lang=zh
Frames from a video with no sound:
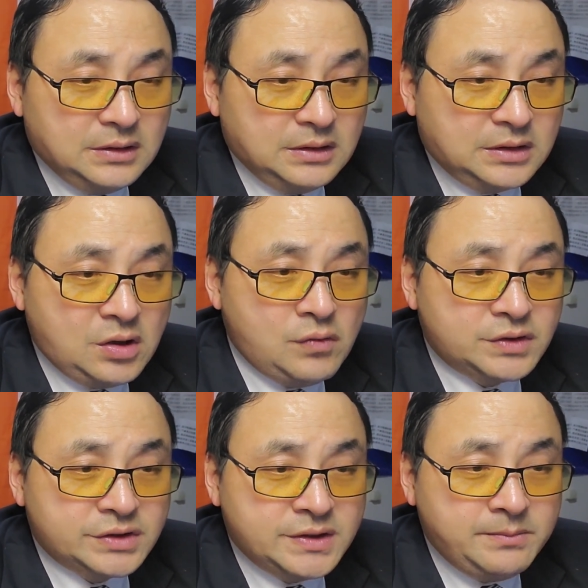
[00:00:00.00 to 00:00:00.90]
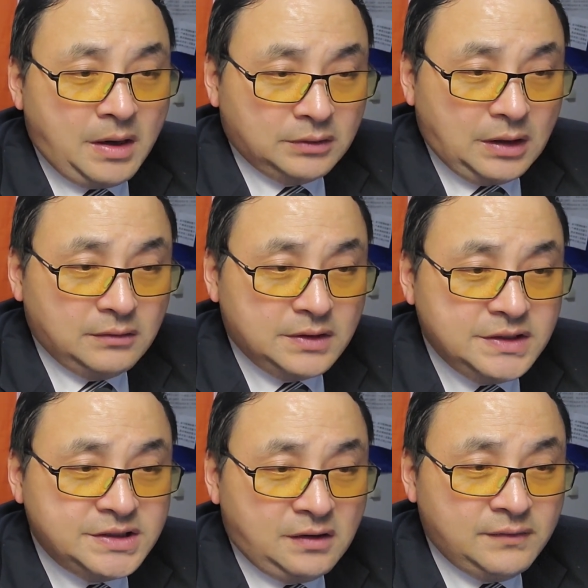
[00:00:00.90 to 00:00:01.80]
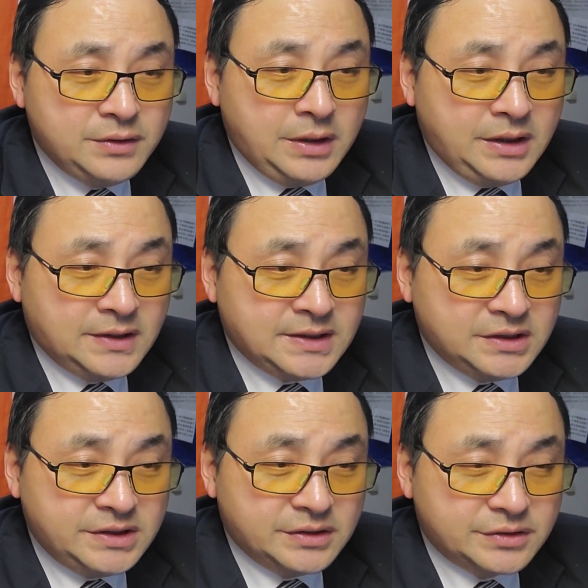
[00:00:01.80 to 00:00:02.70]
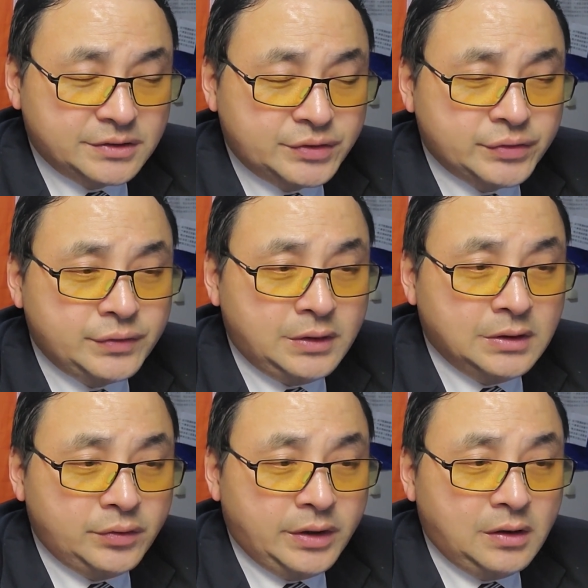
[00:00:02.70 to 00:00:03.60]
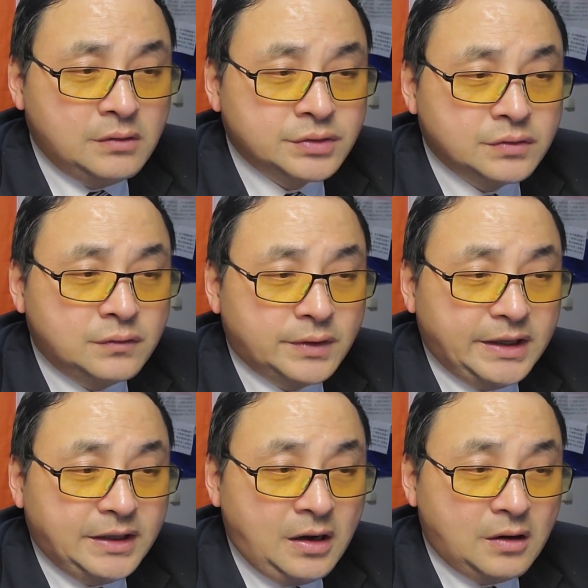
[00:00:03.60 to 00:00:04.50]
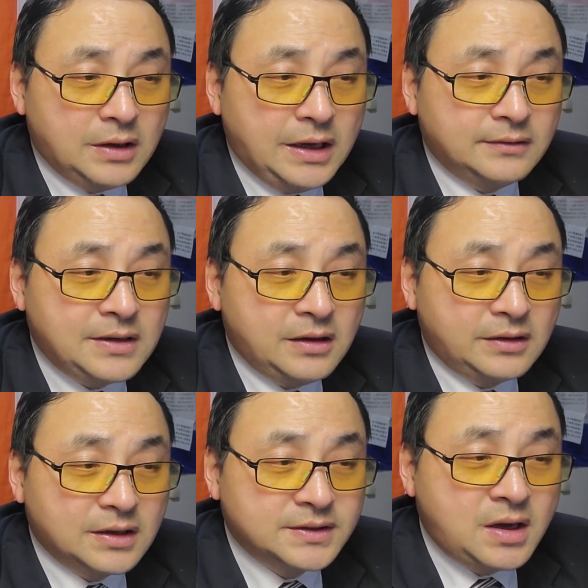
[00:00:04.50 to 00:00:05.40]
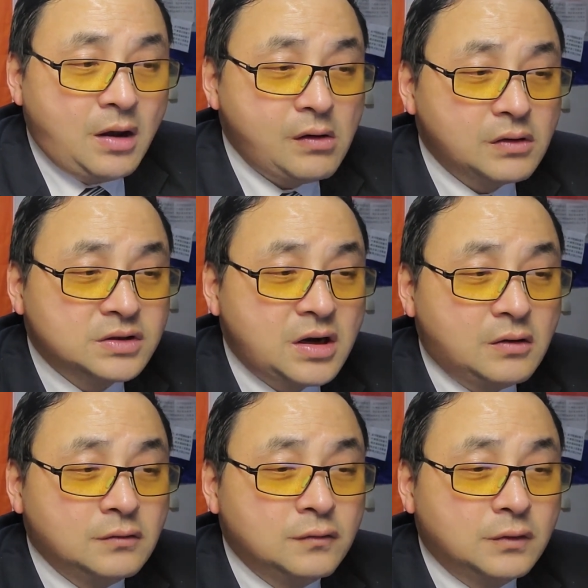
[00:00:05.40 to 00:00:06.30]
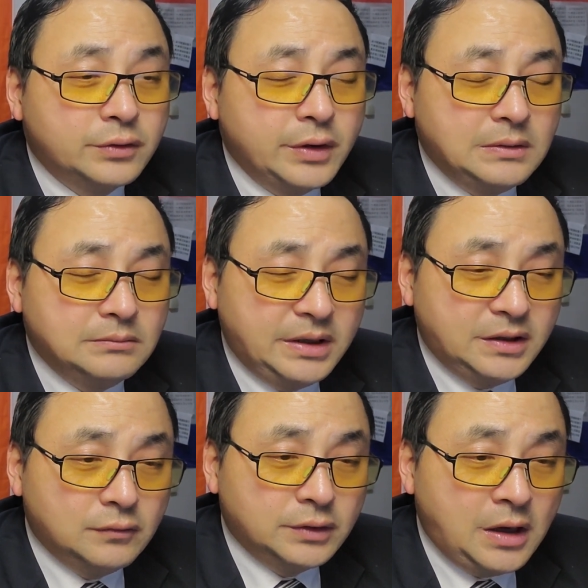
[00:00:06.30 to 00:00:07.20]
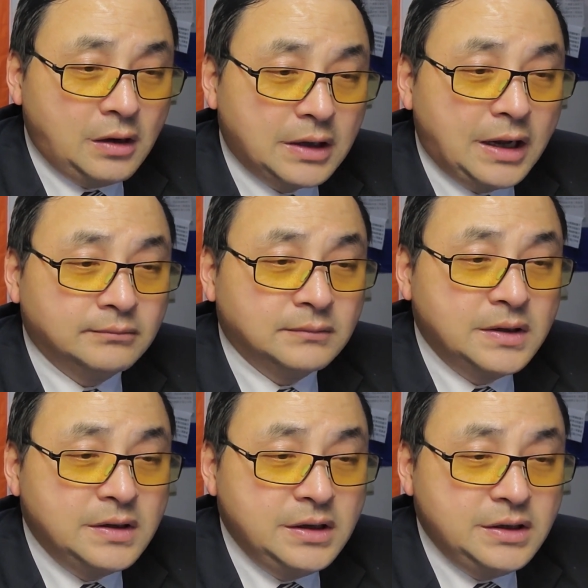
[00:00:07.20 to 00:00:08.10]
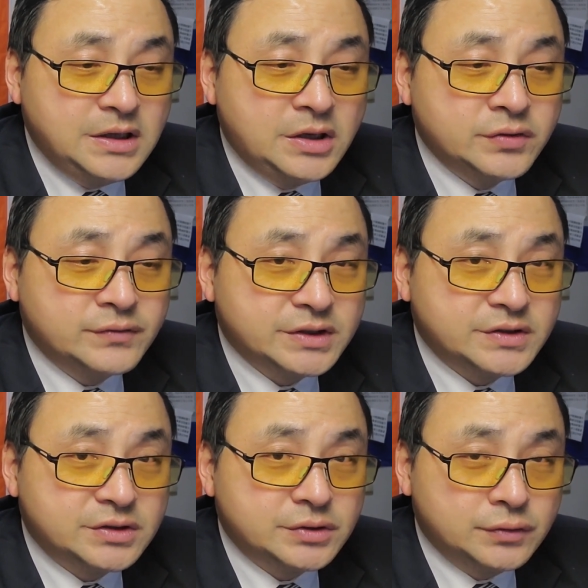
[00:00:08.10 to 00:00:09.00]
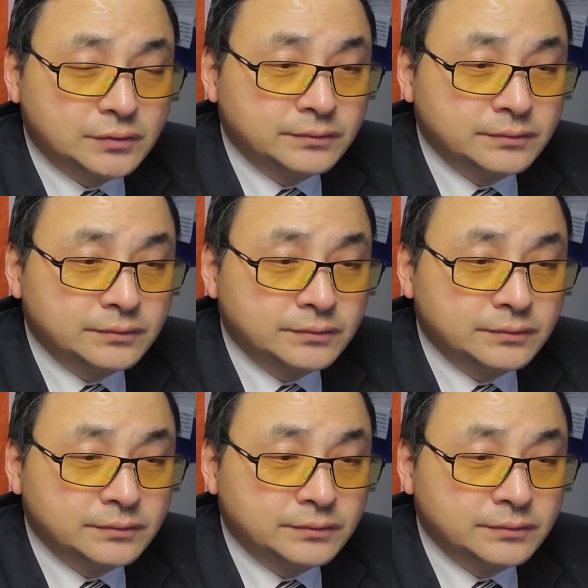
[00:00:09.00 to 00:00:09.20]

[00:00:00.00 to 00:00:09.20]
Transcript: 德国之声报道，一项问卷调查显示，中国人对欧洲国家的好感大大超超过对美国的好感。研究者指出，